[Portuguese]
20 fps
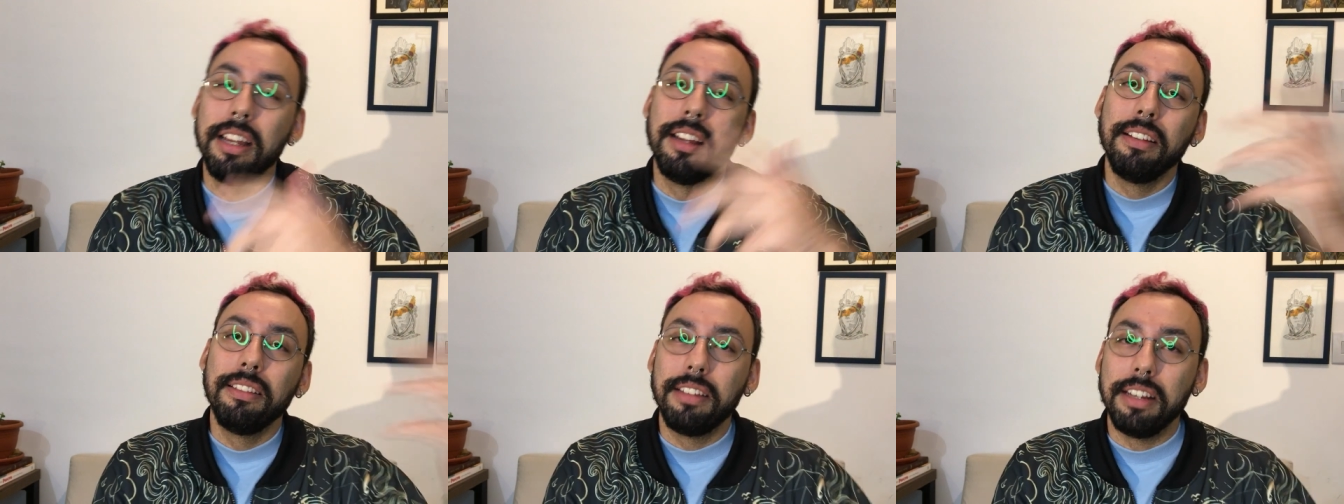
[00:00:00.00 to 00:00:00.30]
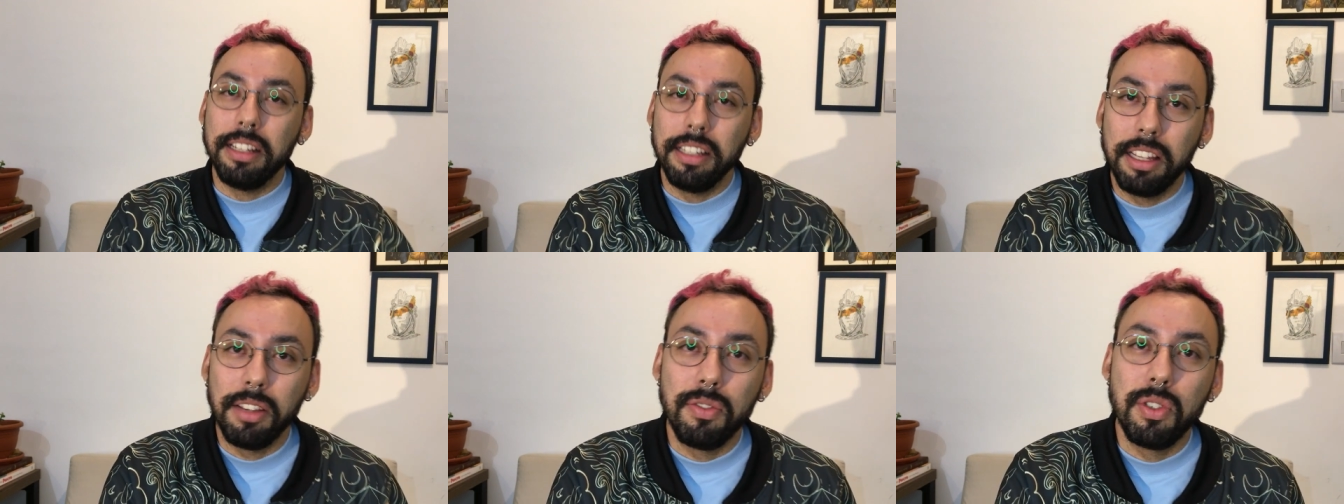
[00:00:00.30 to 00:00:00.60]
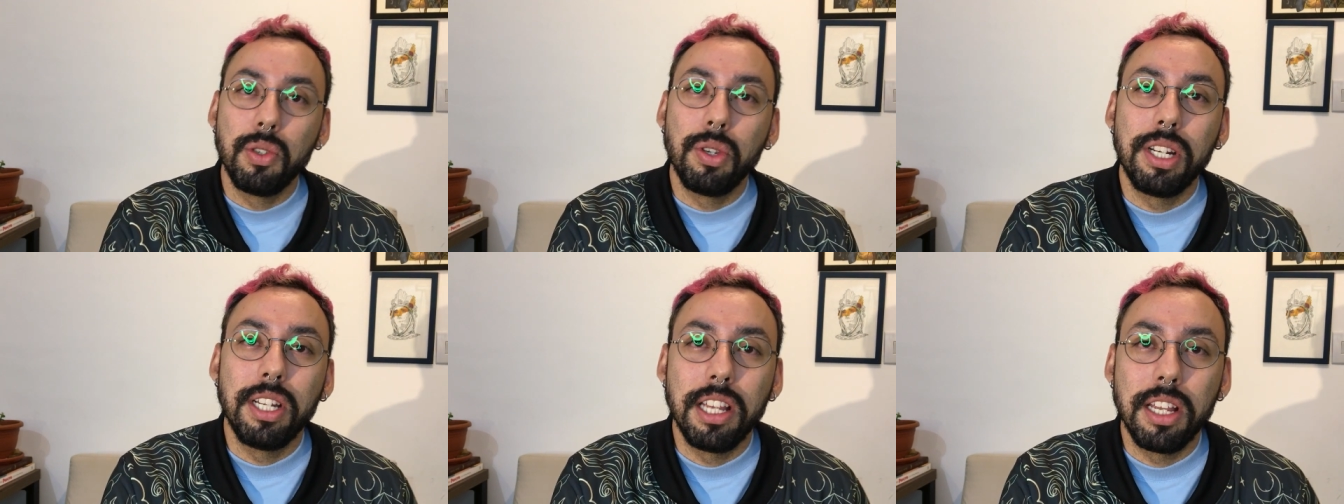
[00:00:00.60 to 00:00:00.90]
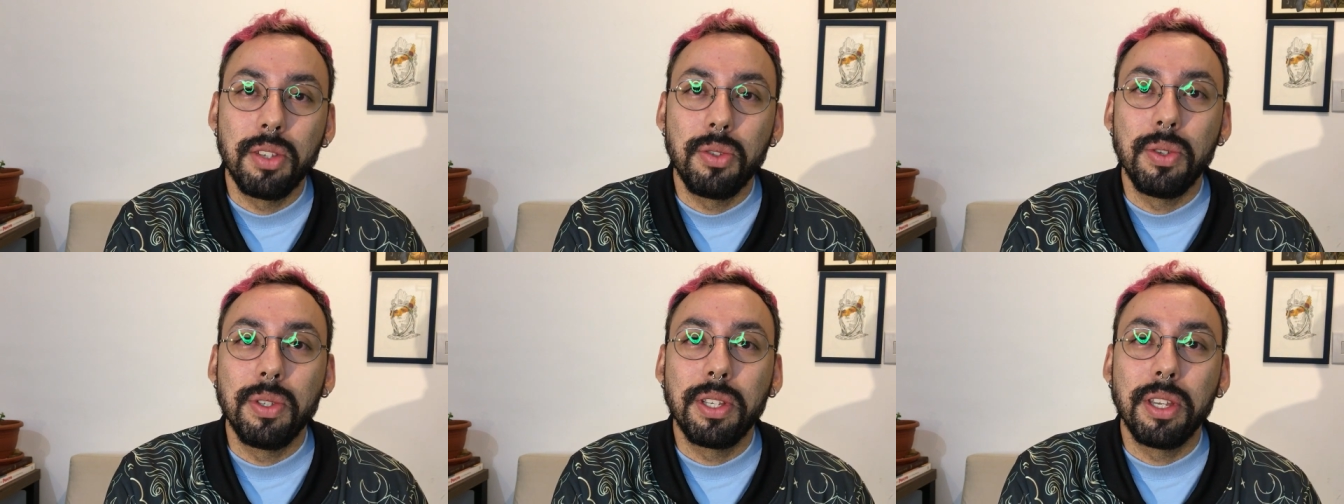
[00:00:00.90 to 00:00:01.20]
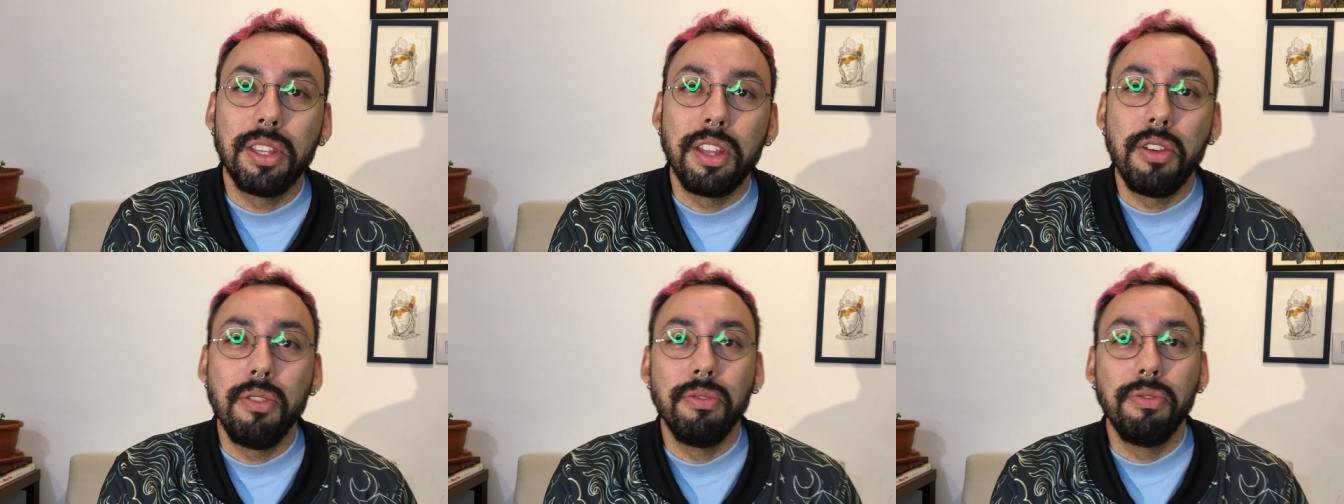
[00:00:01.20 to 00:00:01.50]
30 visualizações
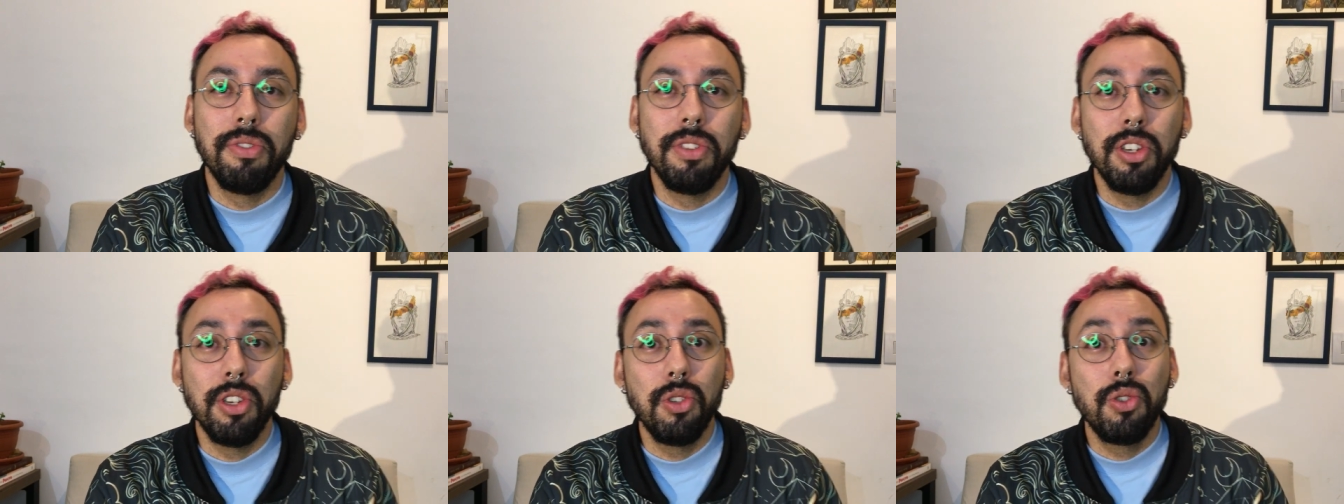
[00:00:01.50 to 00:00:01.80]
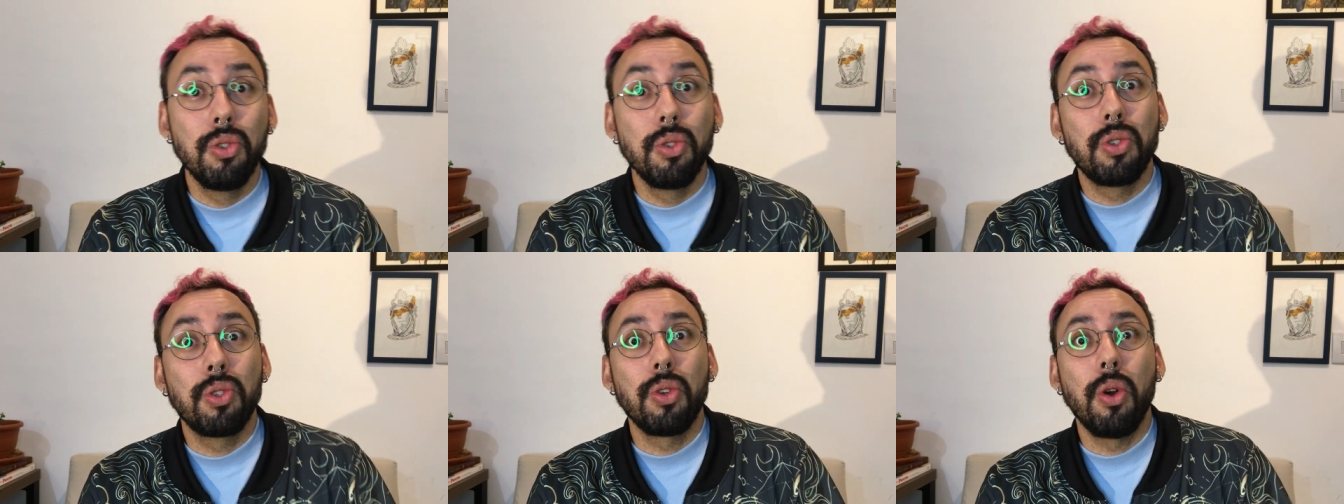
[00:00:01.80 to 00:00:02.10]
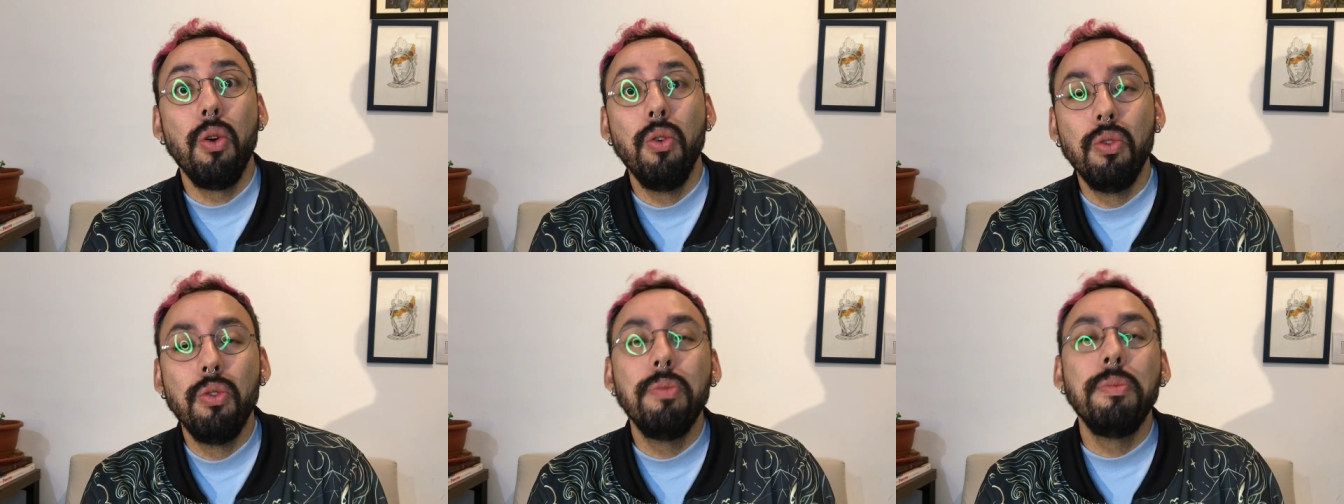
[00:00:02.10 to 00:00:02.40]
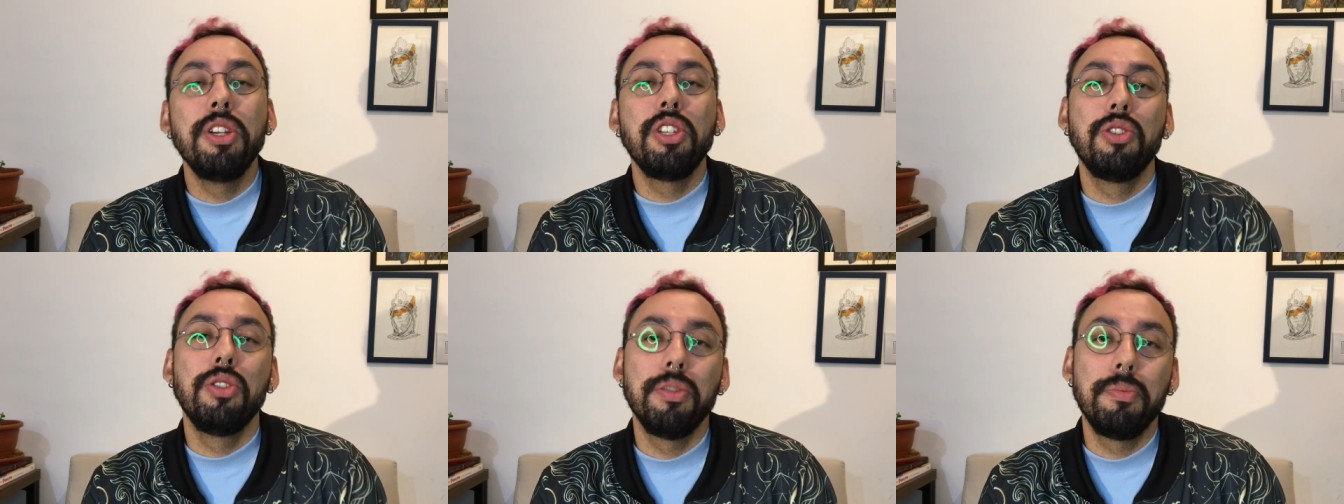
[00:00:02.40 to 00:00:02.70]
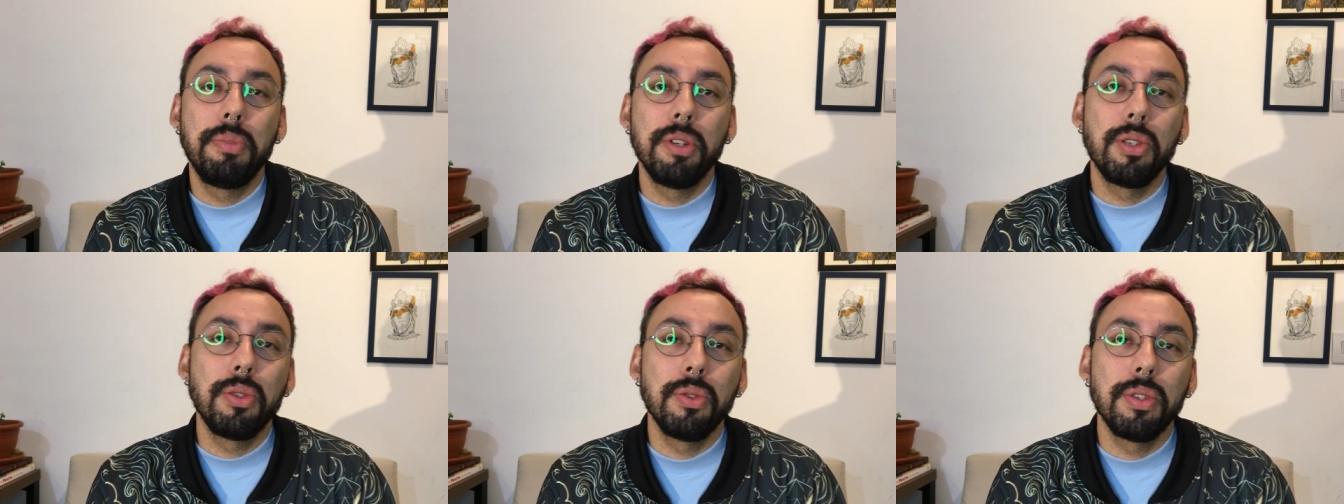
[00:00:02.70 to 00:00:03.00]
que tem o vídeo, só uma de
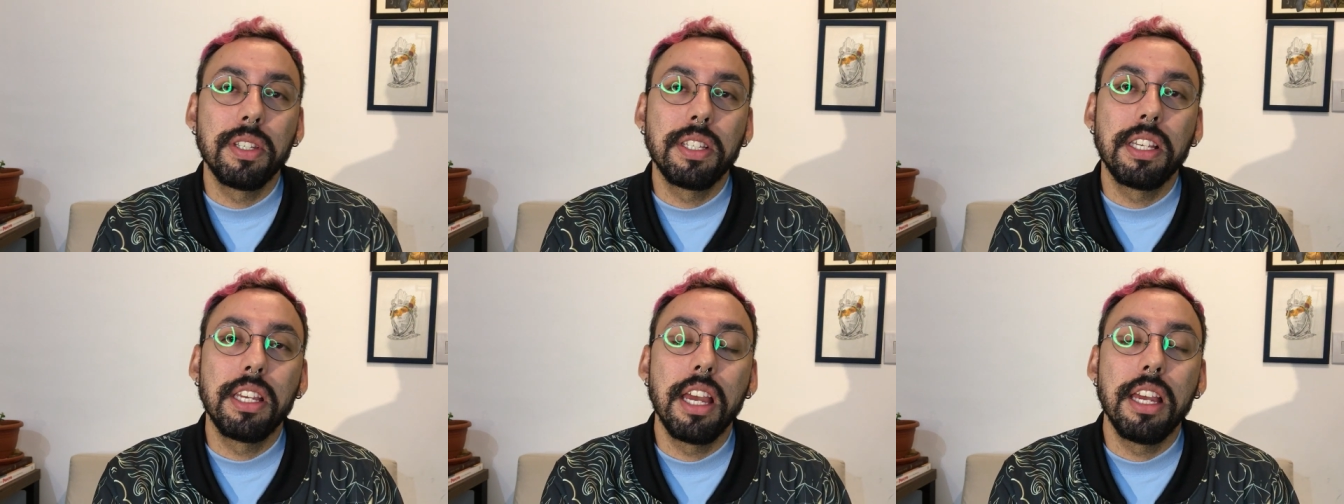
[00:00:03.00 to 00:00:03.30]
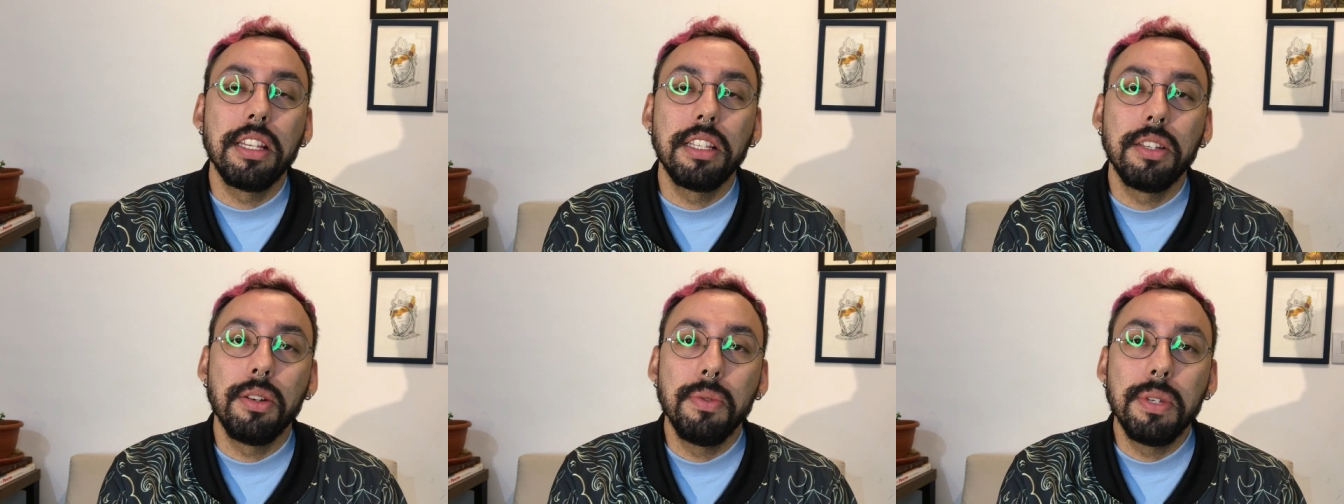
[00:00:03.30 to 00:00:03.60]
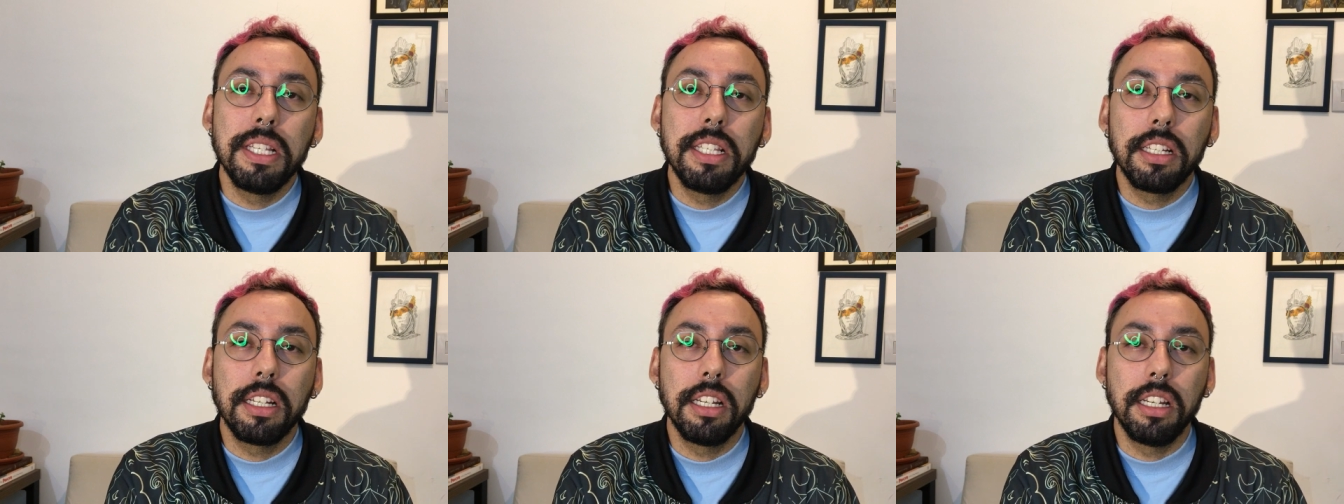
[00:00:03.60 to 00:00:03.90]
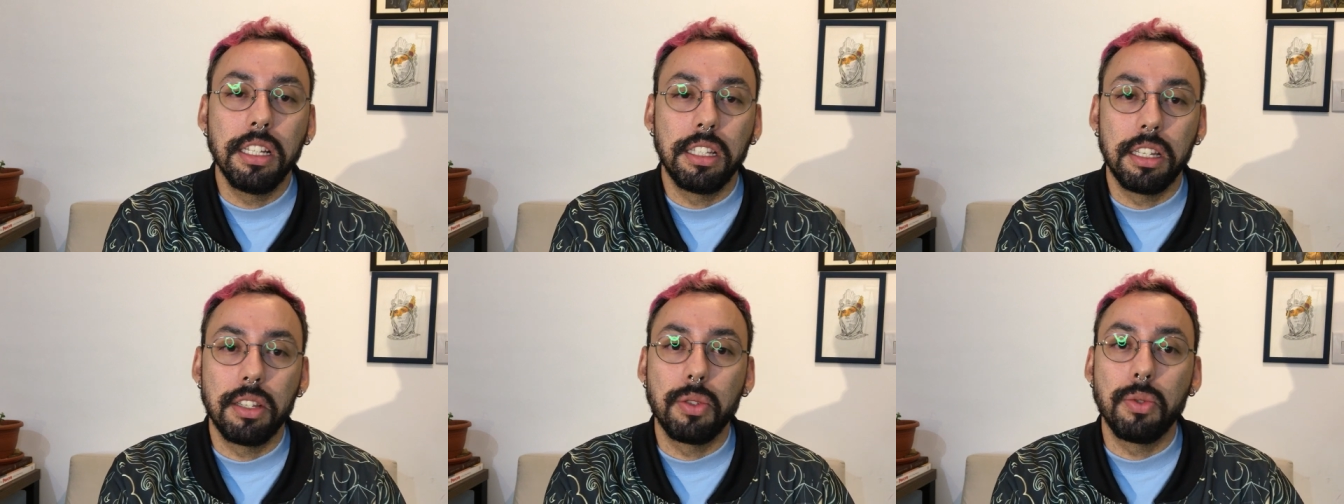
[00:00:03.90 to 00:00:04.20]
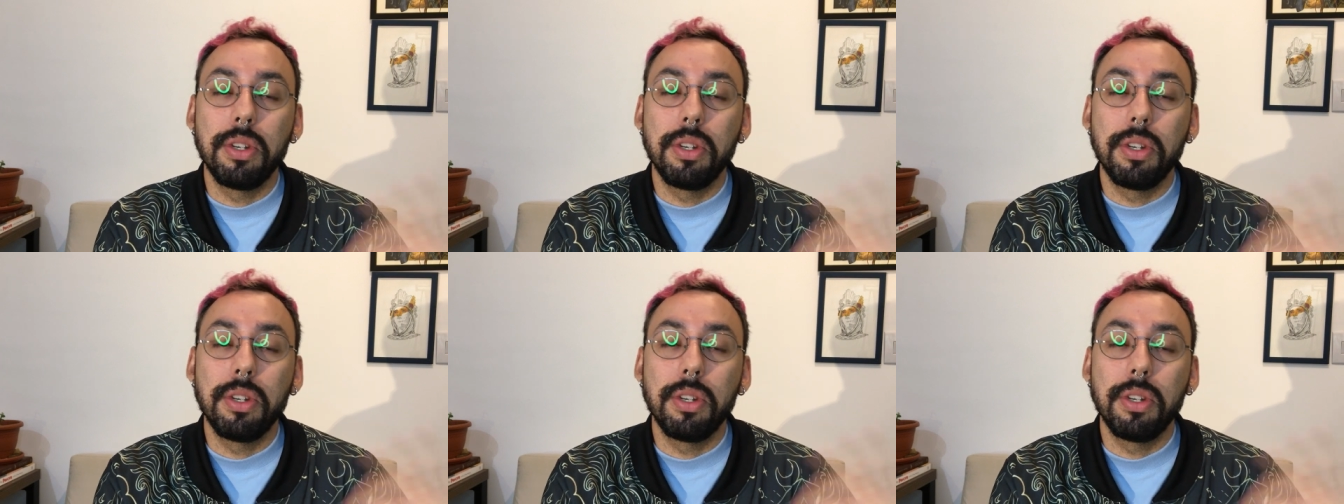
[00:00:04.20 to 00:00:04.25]
pessoas que são inscritas.